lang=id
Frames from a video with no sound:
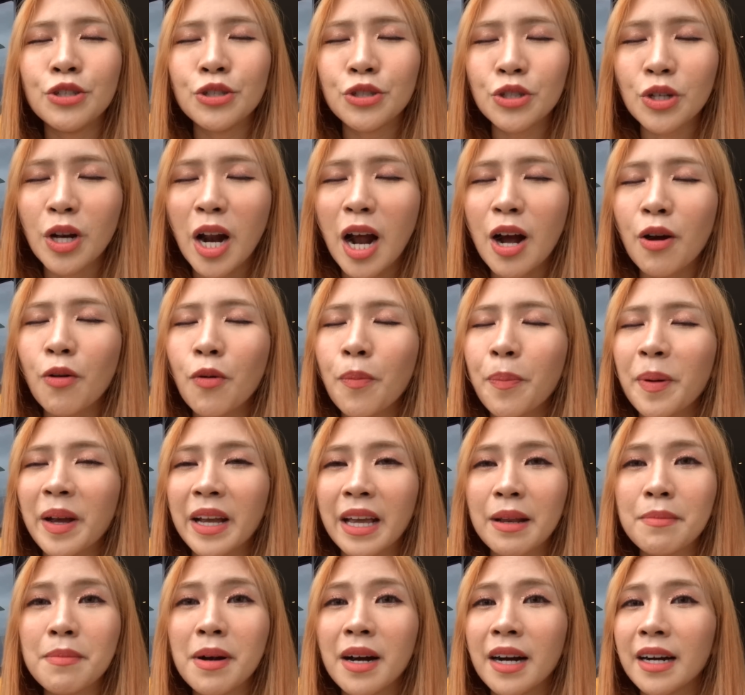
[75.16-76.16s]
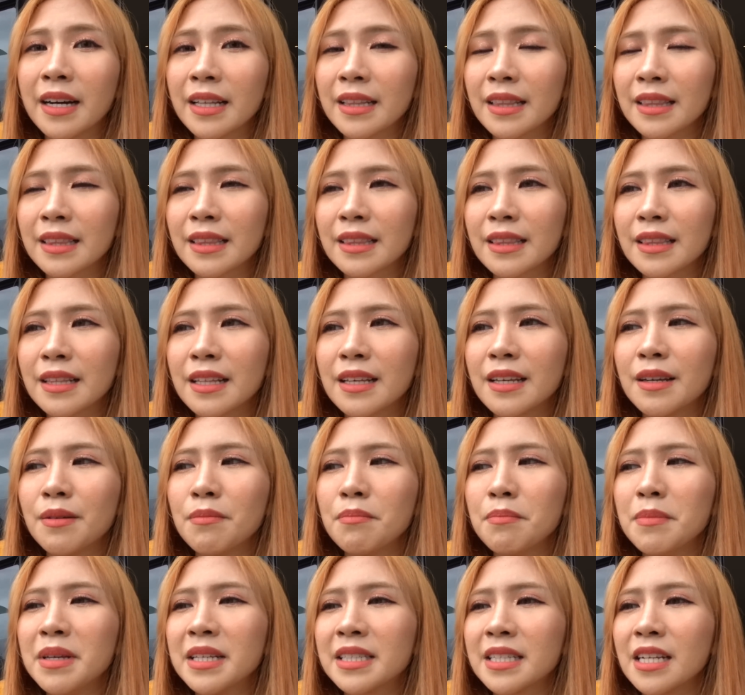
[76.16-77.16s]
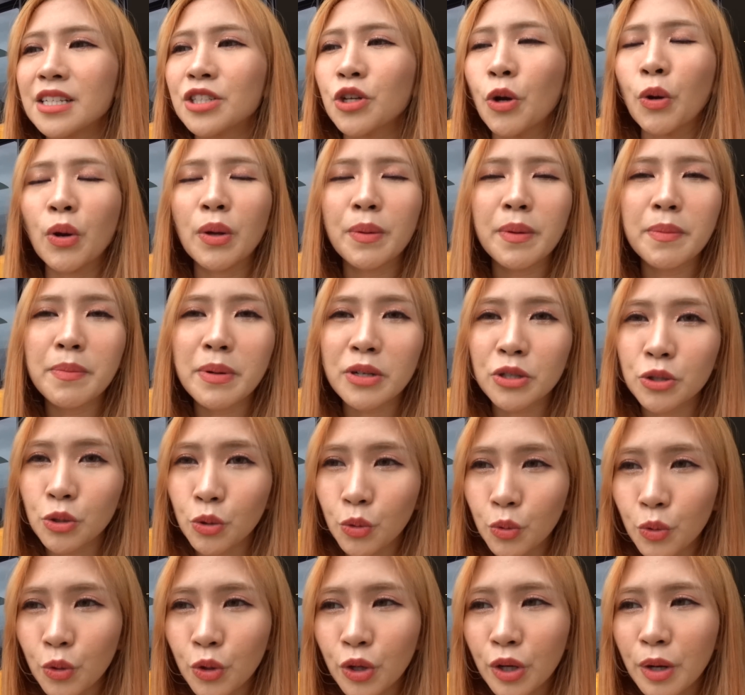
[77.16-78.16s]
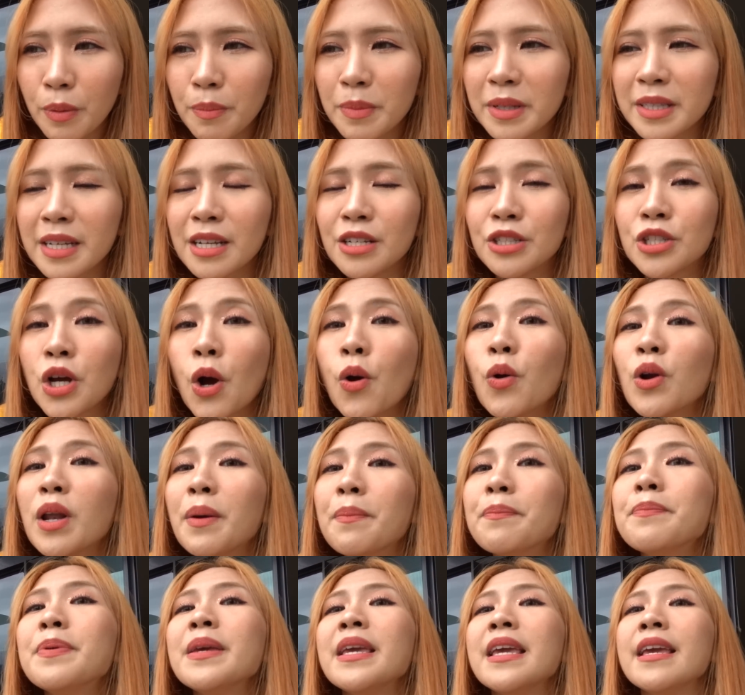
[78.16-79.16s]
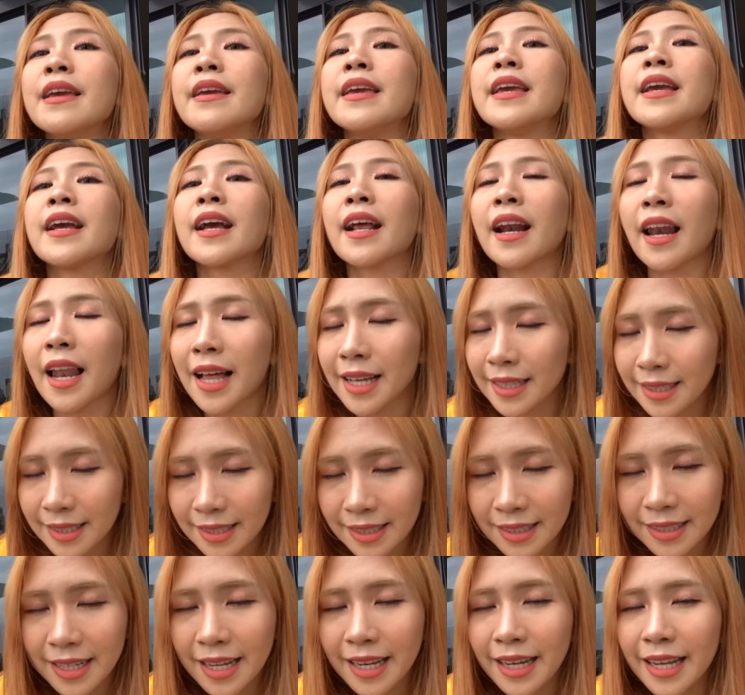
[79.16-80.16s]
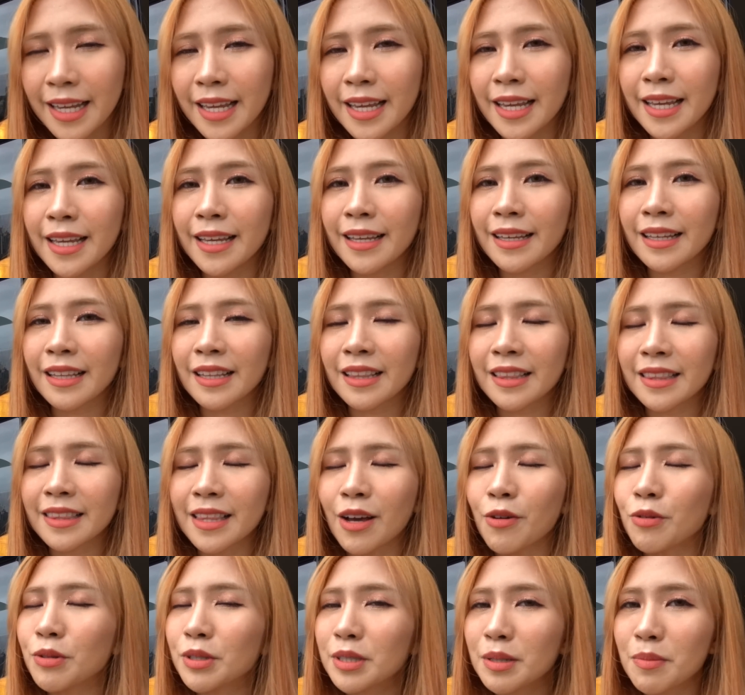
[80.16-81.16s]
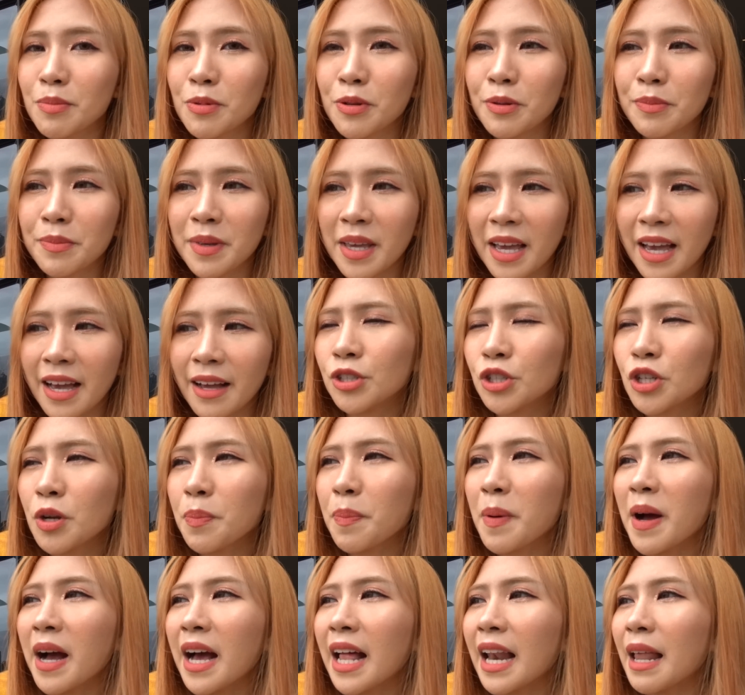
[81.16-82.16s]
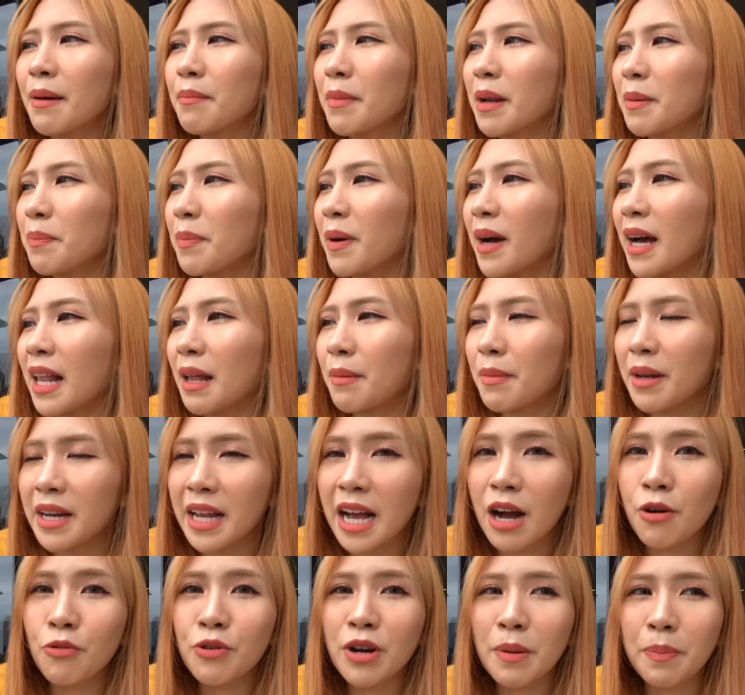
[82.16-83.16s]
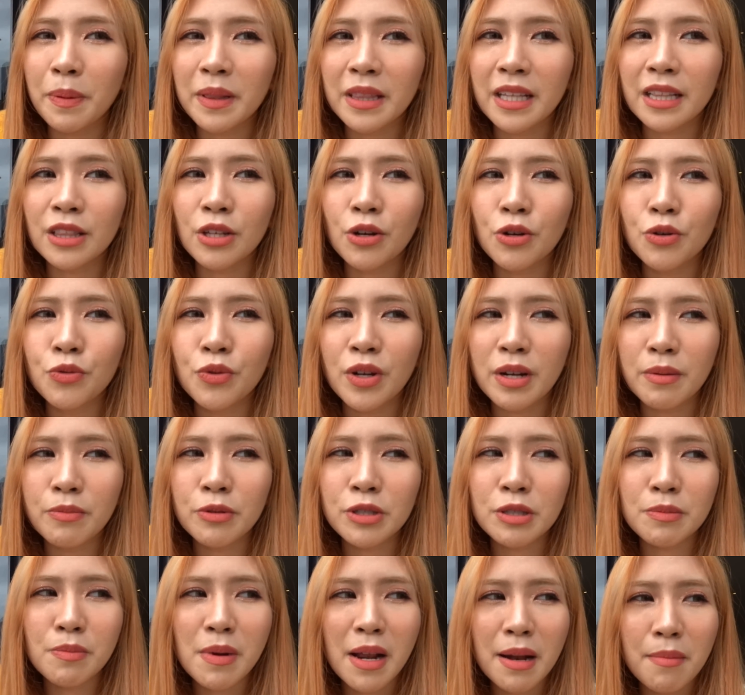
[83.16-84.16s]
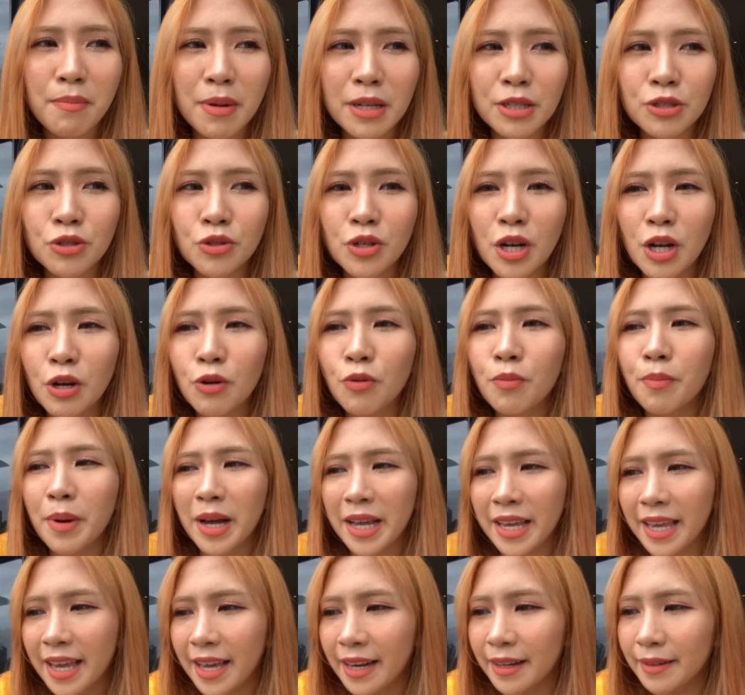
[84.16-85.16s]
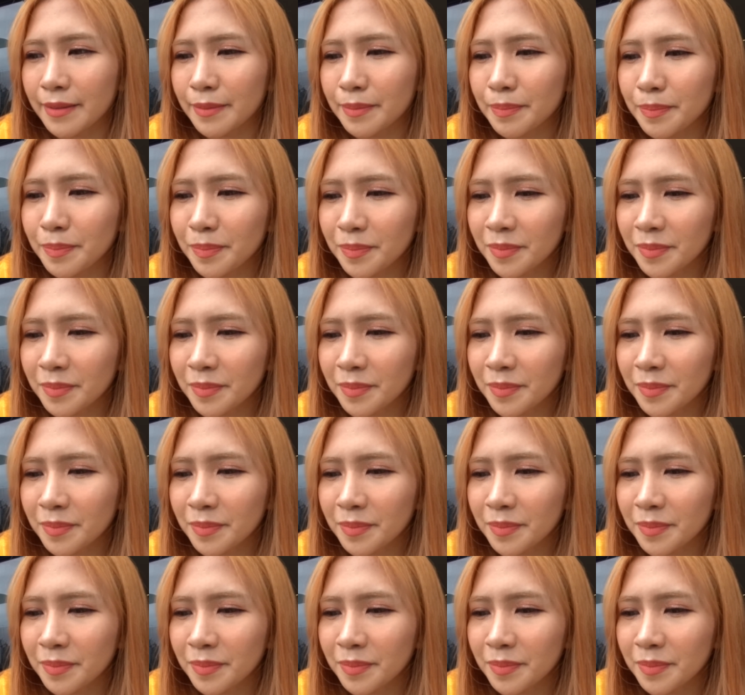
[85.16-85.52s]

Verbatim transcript: Jujur aku pengen banget bisa jauh lebih bersyukur, bisa jauh lebih ikhlas dari tahun sebelumnya. Jujur pengalaman-pengalaman yang aku dapat di tahun 2019 juga lumayan